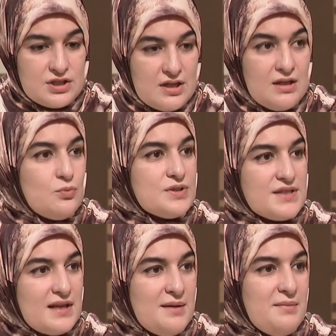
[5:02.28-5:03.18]
يرجع
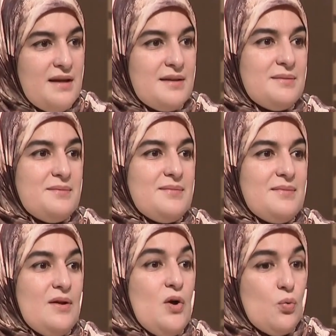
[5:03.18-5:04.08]
ويتصالح معاه
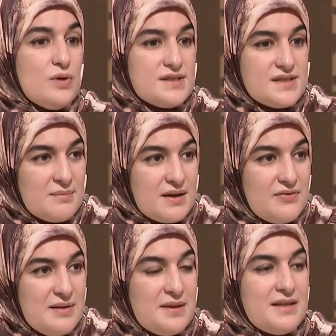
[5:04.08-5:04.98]
ويستمر
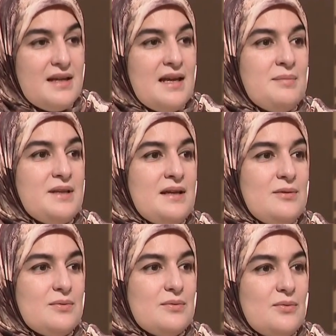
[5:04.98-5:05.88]
في البر ديال الاب
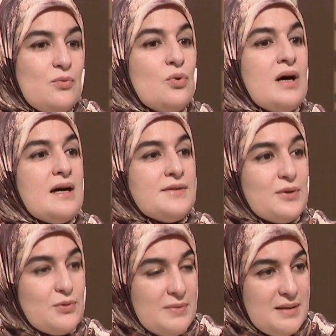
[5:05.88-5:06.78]
ديالو
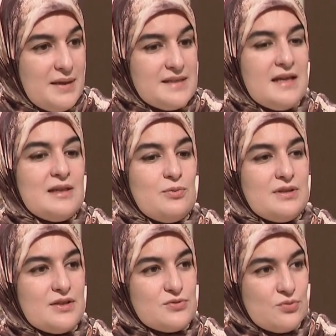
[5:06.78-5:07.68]
وخا من البيت هذا
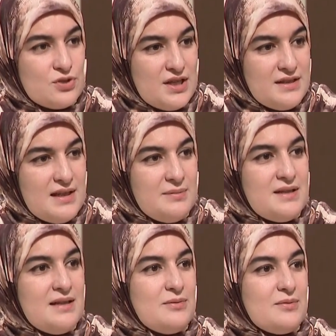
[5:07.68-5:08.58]
الولد خصو يرجع عند الاب
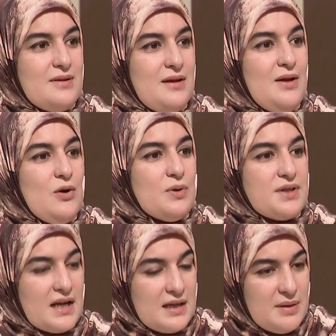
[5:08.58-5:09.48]
ديالو
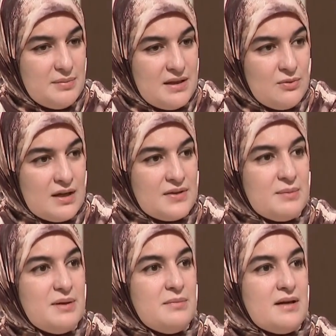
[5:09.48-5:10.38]
ويطرق الباب ديالو
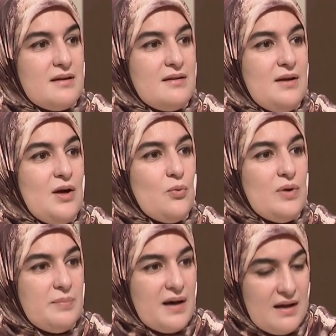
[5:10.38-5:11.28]
اكثر من مره
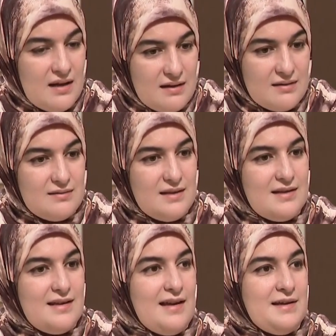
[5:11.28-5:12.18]
ويبقى
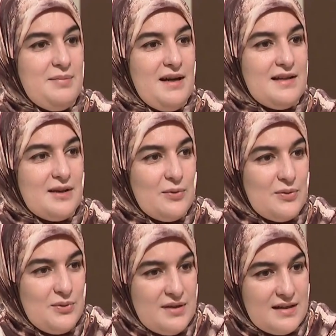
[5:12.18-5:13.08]
يعني بحال اللي
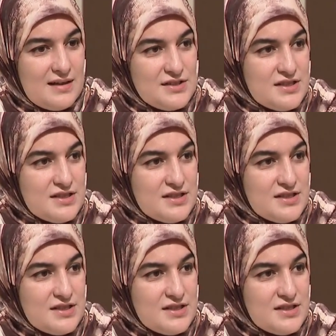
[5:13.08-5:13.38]
كنقولوا حنايا